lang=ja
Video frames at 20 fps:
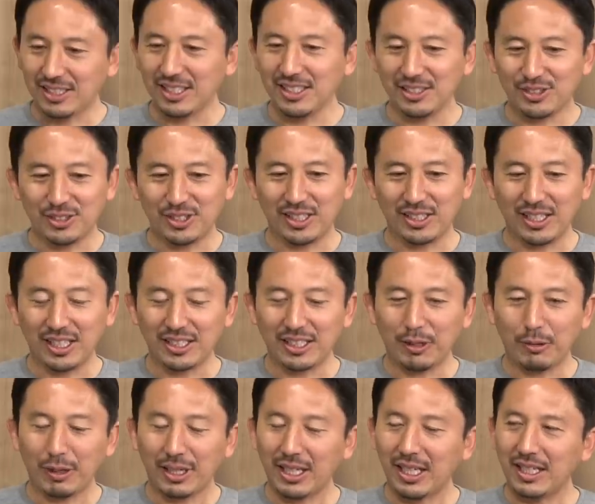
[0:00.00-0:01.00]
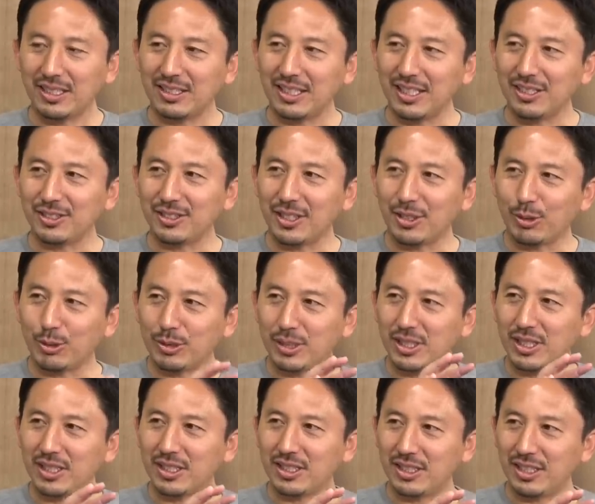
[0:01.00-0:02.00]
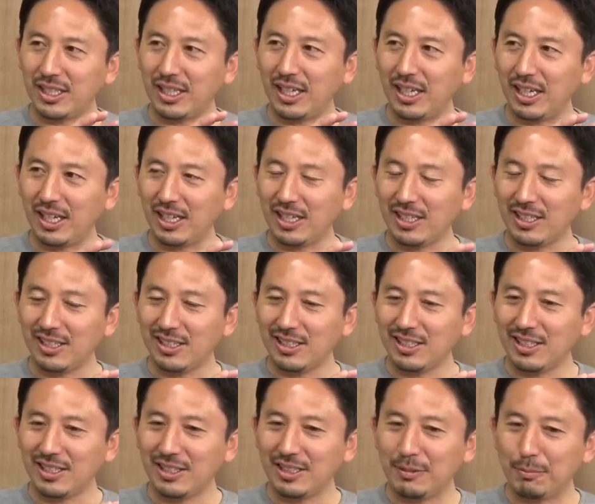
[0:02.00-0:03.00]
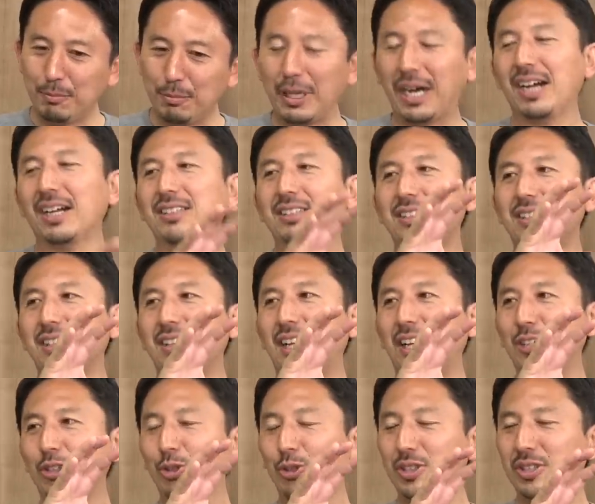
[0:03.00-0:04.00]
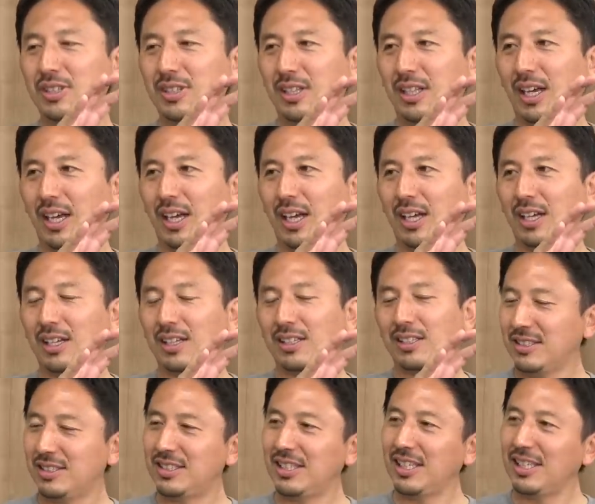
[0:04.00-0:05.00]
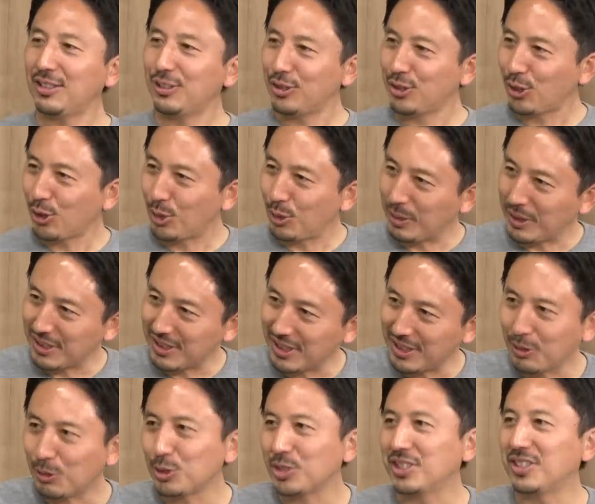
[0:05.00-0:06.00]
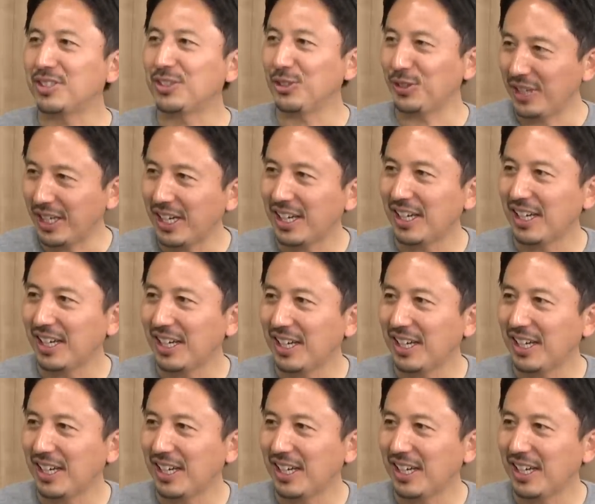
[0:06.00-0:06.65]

選手って大体若い選手でこう出てきてバーって代表行って J リーグにとどまっててほしいですよね。